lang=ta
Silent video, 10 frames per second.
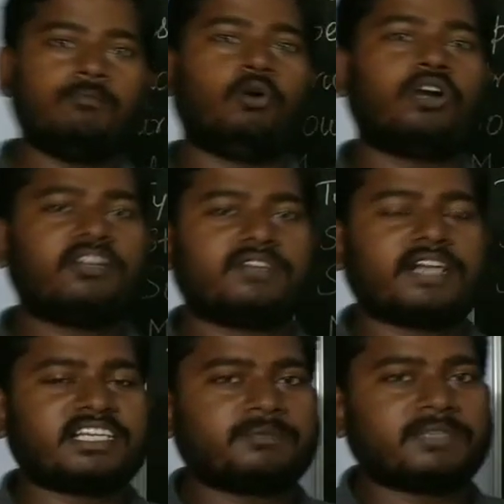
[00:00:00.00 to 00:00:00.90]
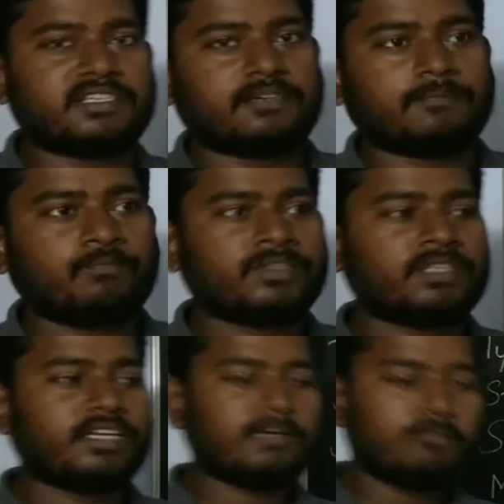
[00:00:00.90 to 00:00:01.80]
மோட் ஆஃப் டிரான்ஸ்மிஷன்
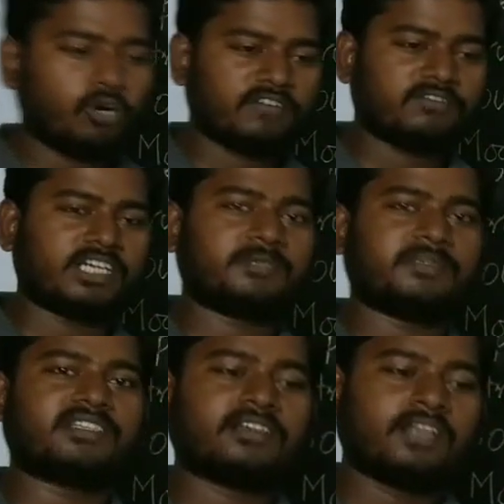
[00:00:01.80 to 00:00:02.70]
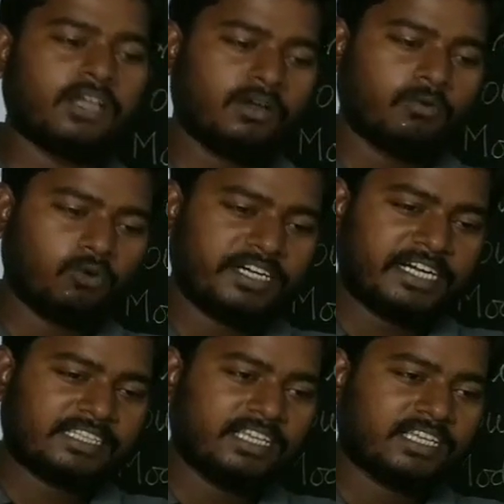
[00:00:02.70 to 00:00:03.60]
என்ன மோட் ஆஃப் டிரான்ஸ்மிஷன் ஒரு
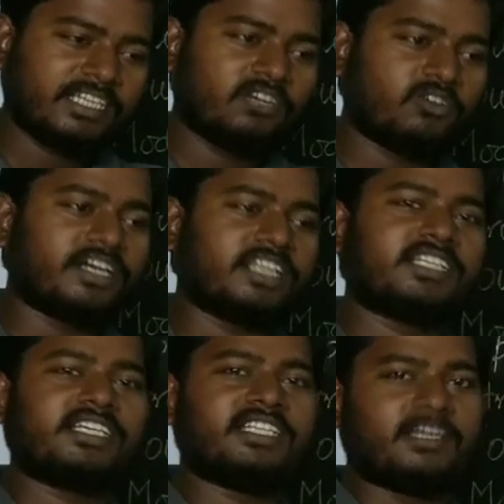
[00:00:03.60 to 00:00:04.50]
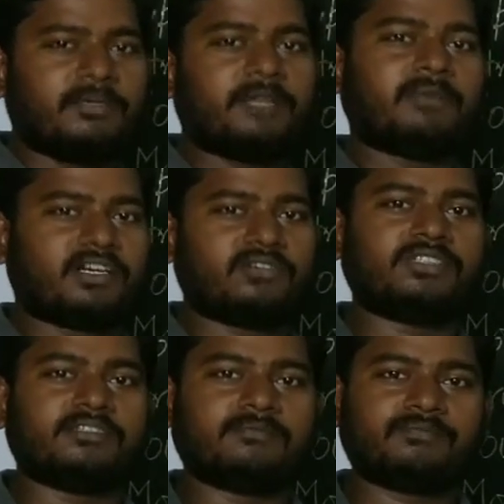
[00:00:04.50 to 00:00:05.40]
இடத்துல இருந்து இன்னொரு இடத்துக்கு இது எப்படி
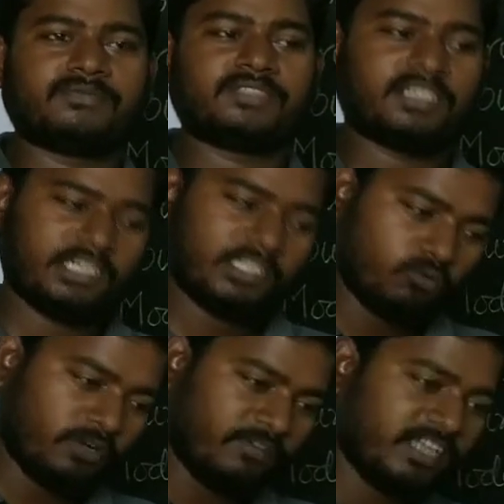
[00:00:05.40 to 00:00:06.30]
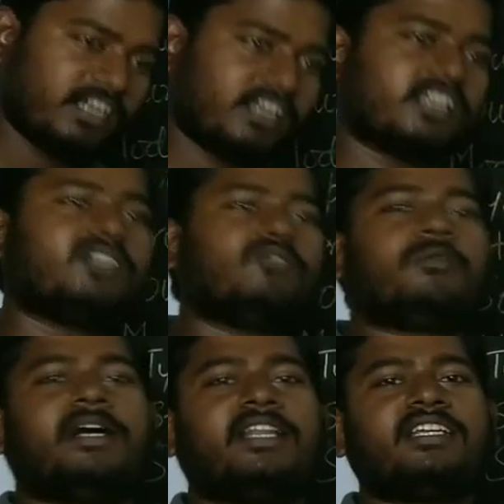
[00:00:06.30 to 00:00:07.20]
பரவுது இல்லை ஒரு விலங்கிட்ட இருந்து
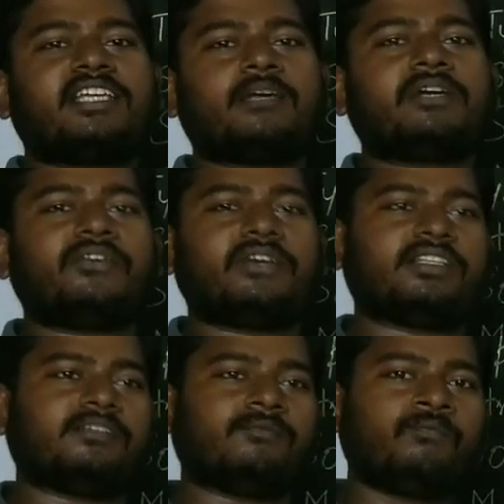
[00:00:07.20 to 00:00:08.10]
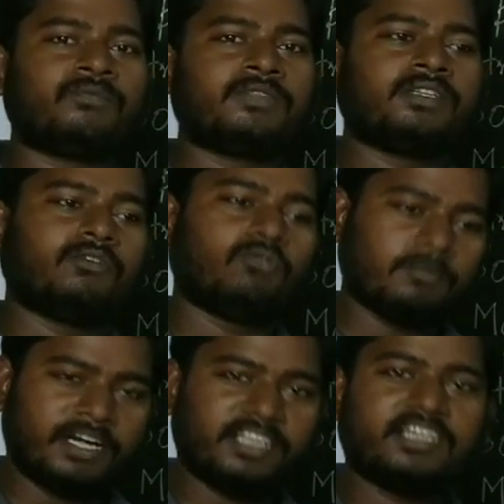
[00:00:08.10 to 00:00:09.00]
ஒரு மனிதனுக்கு எப்படி வருது
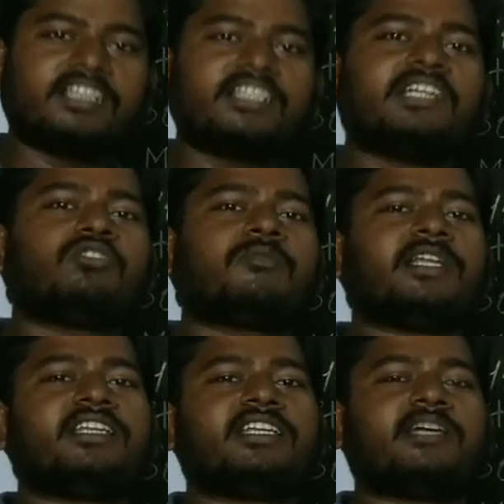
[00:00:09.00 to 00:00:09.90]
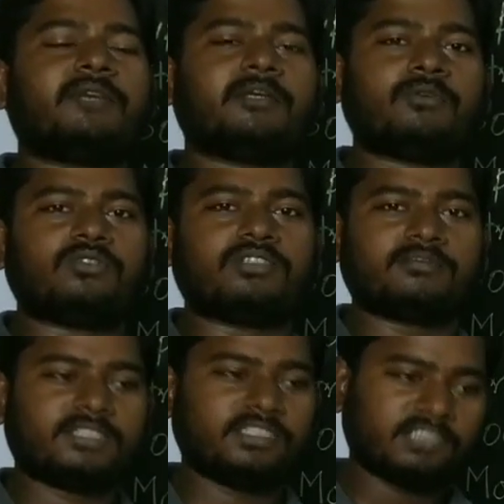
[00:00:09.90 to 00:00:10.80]
ஒரு மனிதன்ல இருந்து இன்னொரு மனிதனுக்கு எப்படி போகுது
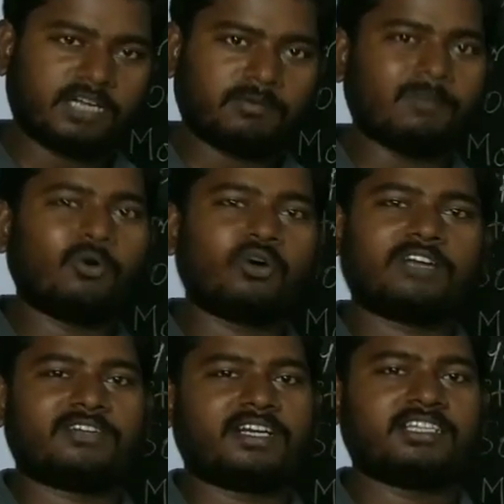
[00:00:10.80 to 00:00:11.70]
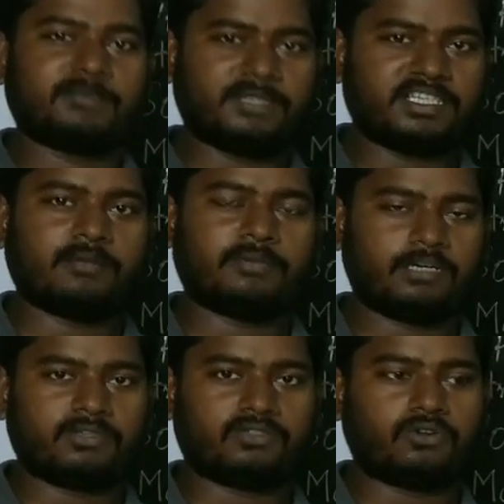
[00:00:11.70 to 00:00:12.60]
இதுதான் நம்ம மோட் ஆஃப் டிரான்ஸ்மிஷன்
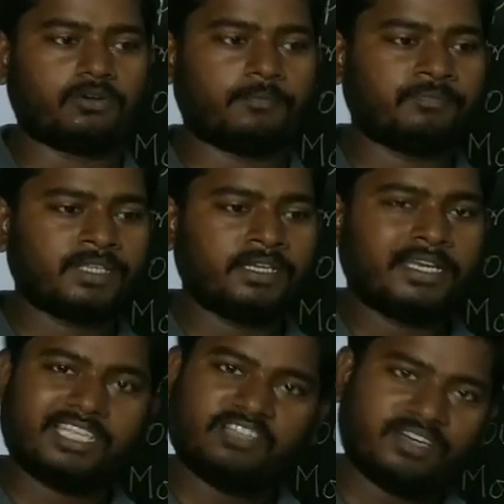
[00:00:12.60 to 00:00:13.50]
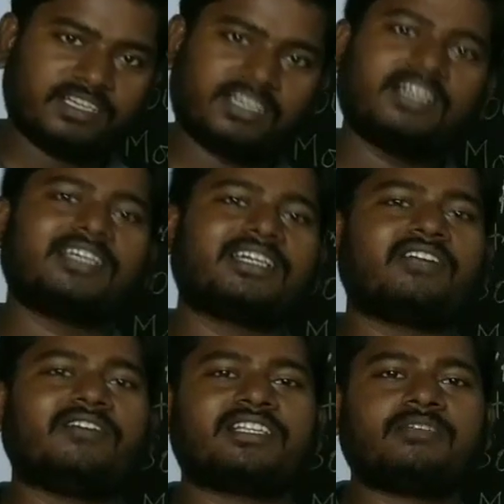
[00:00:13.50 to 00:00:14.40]
அப்படின்னு நம்ம சொல்றோம் இது விலங்குகள்ல
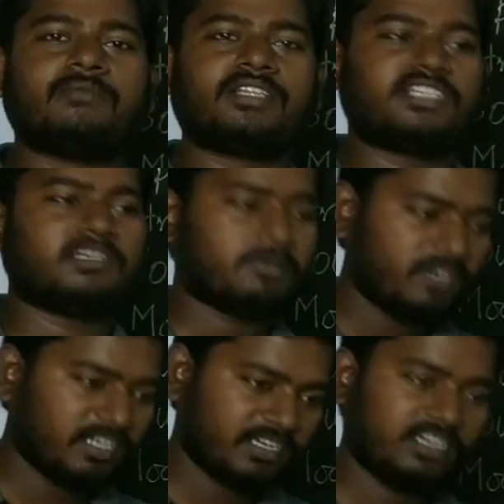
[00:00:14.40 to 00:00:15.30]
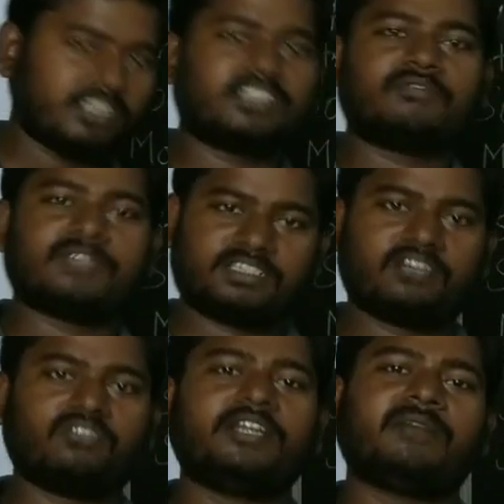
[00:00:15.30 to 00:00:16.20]
இருக்கிற வைரஸ்னு பார்த்தாச்சு அப்ப விலங்குகள்ல இருந்தா ஃபர்ஸ்ட்
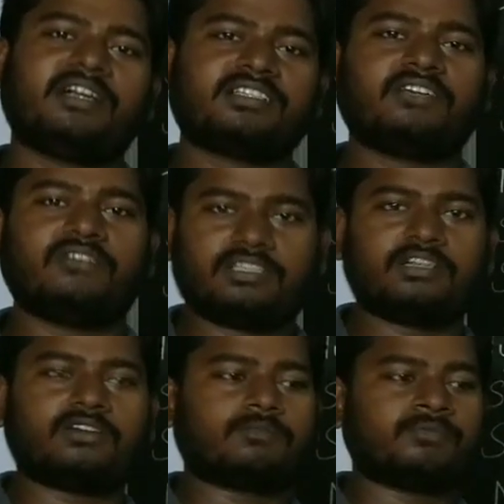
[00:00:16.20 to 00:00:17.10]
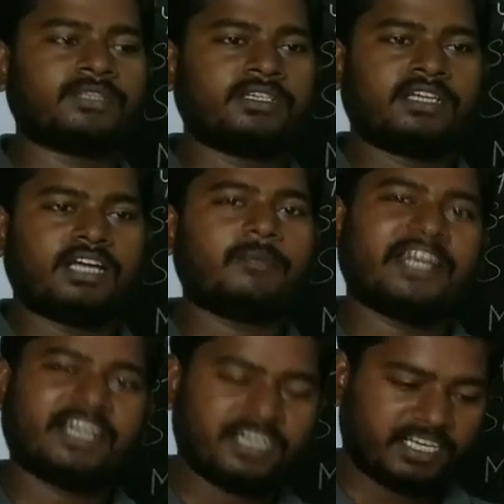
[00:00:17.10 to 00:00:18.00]
எடுத்தோடனே மனுஷனுக்கு வந்திருக்கணும் அப்ப
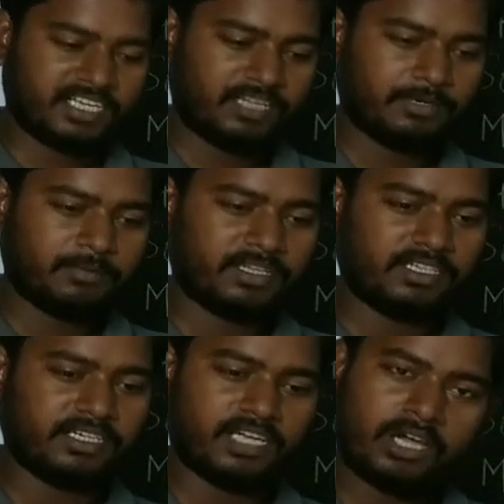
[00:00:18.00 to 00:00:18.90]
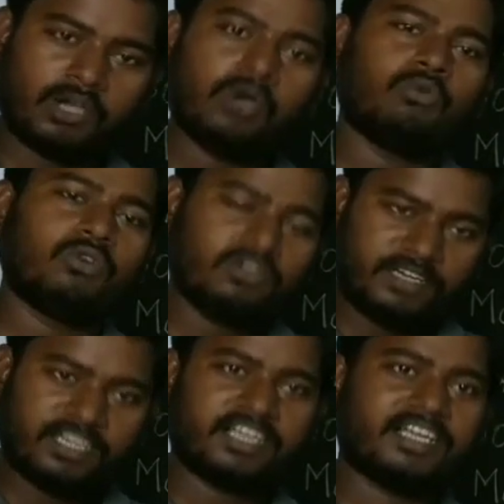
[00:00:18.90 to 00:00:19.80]
என்ன நடக்குது அப்படின்னு பாத்தீங்கன்னா ஒரு
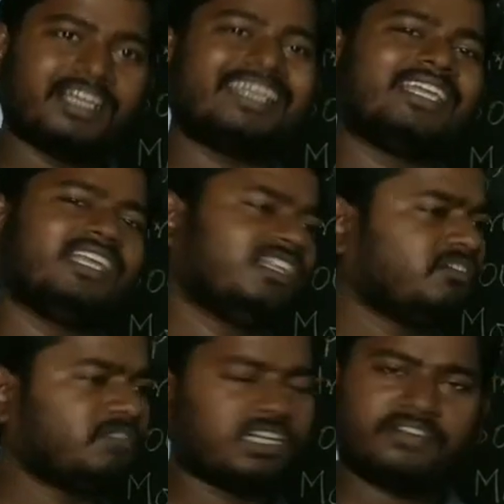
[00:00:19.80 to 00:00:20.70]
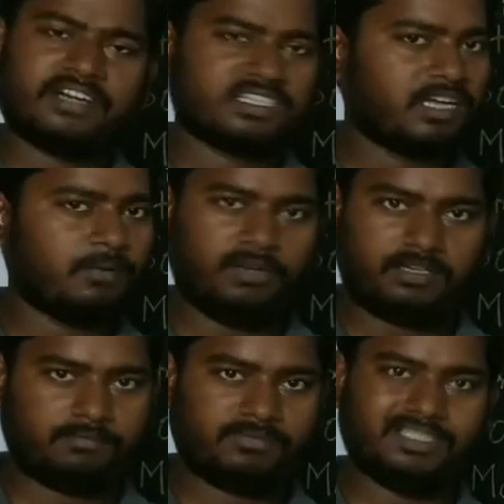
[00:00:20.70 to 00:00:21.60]
விலங்கை நீங்க எந்த விலங்கு வேணா
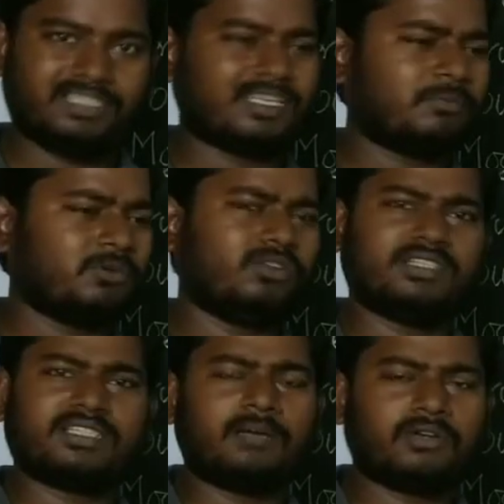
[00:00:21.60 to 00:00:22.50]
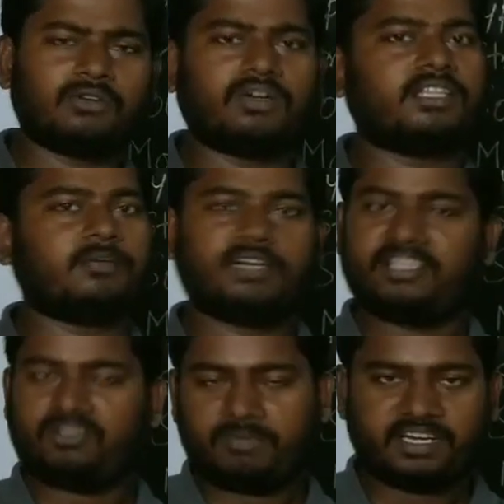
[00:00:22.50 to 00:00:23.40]
சாப்பிடலாம் இது சாப்பிடணும் அதை சாப்பிடக்கூடாது
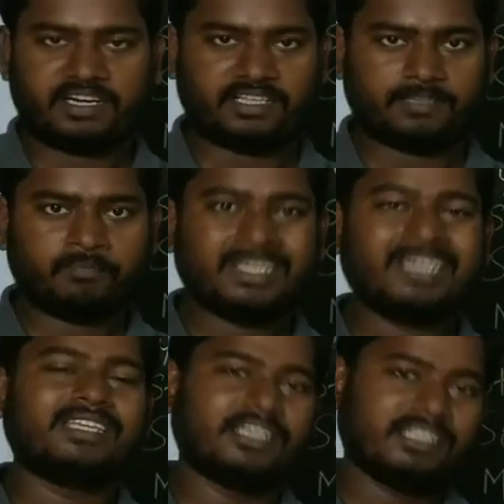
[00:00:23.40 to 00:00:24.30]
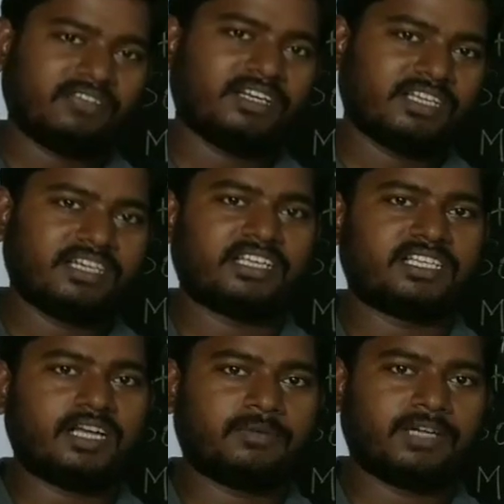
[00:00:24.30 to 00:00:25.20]
அப்படிலாம் எதுவுமே கிடையாது எந்த விலங்கு நீங்க
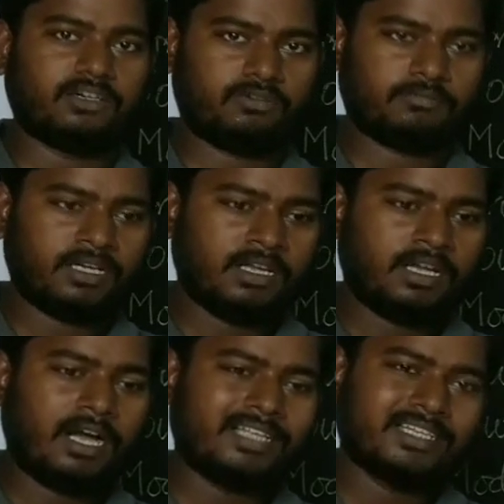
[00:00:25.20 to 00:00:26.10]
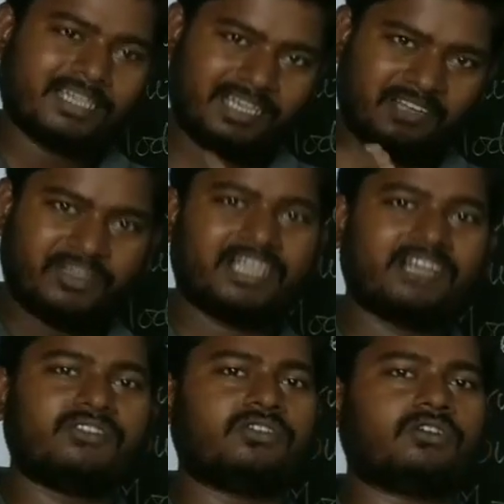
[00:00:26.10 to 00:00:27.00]
சாப்பிட்டாலும் அதை நல்லா வேக
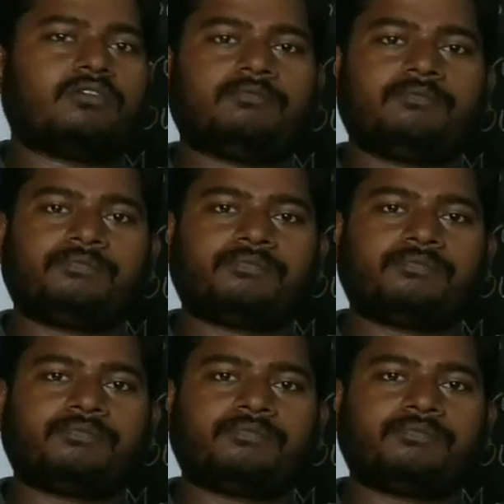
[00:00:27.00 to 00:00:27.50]
வச்சிடணும்